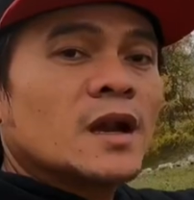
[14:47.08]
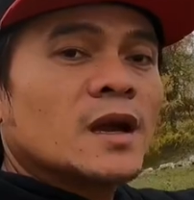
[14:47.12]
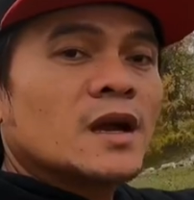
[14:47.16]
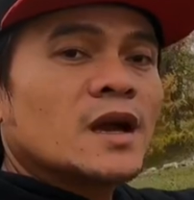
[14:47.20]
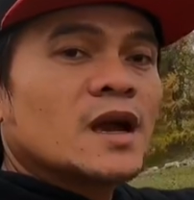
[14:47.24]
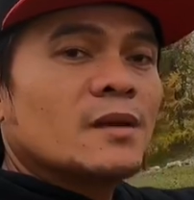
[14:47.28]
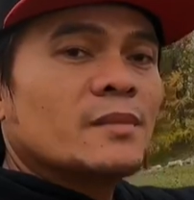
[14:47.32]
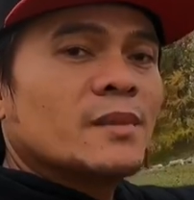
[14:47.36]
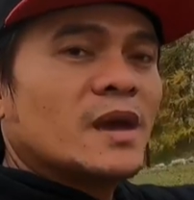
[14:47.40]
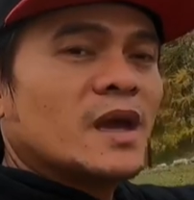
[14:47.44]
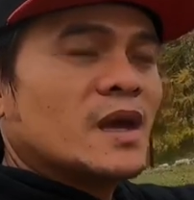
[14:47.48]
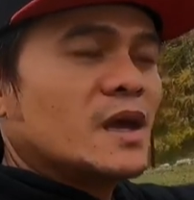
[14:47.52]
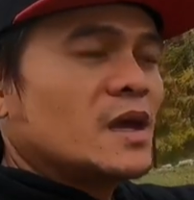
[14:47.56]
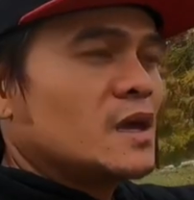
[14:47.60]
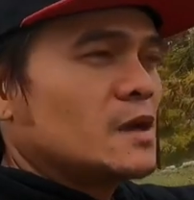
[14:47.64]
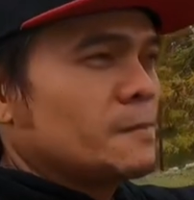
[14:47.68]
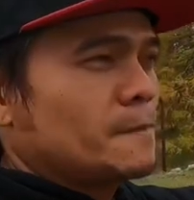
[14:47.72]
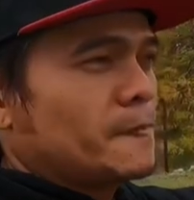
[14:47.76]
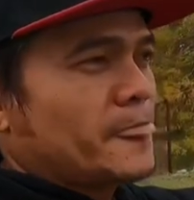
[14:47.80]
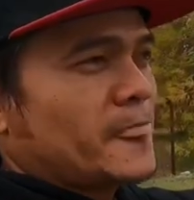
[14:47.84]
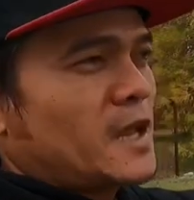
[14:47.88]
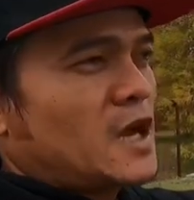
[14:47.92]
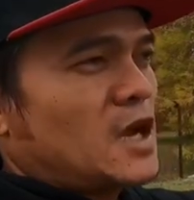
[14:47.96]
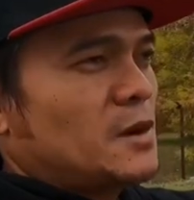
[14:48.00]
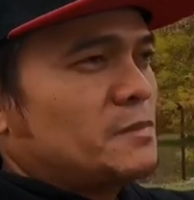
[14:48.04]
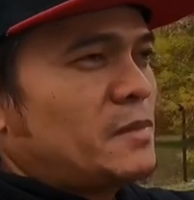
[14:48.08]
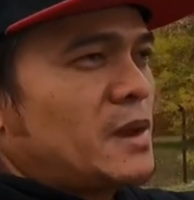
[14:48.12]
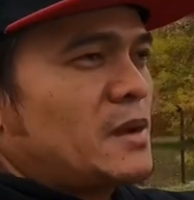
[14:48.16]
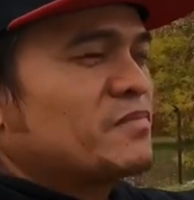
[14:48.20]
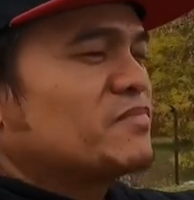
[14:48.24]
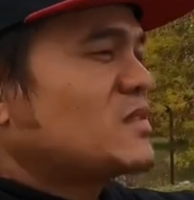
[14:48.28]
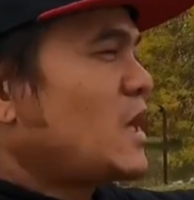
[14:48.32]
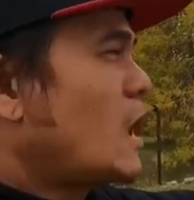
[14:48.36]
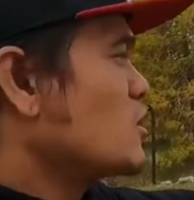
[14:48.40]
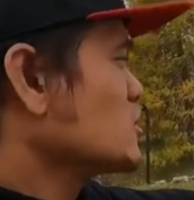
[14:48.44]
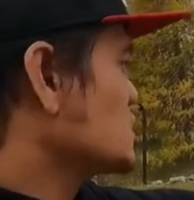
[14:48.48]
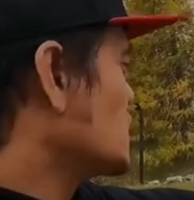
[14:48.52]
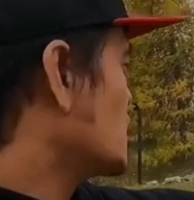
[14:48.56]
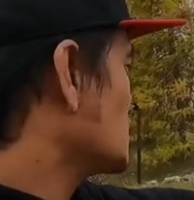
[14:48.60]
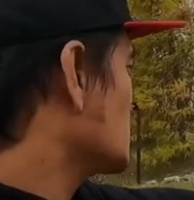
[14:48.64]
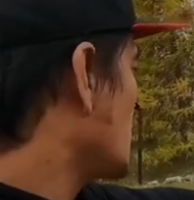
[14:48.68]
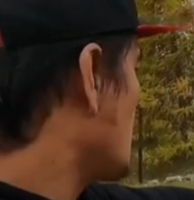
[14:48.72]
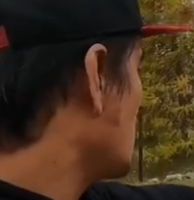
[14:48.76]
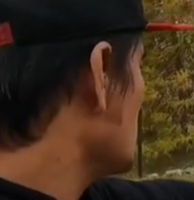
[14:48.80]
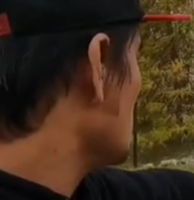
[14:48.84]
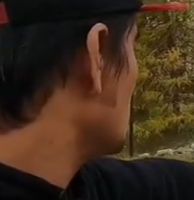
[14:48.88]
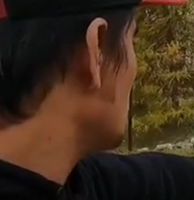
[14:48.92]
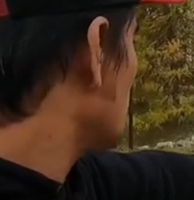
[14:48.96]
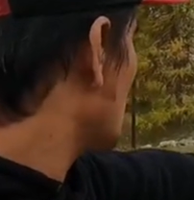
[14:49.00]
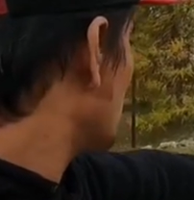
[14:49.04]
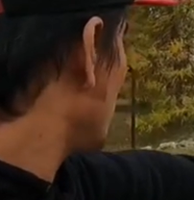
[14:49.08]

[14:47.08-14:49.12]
lang kami uh, ah, 5,000 daw yung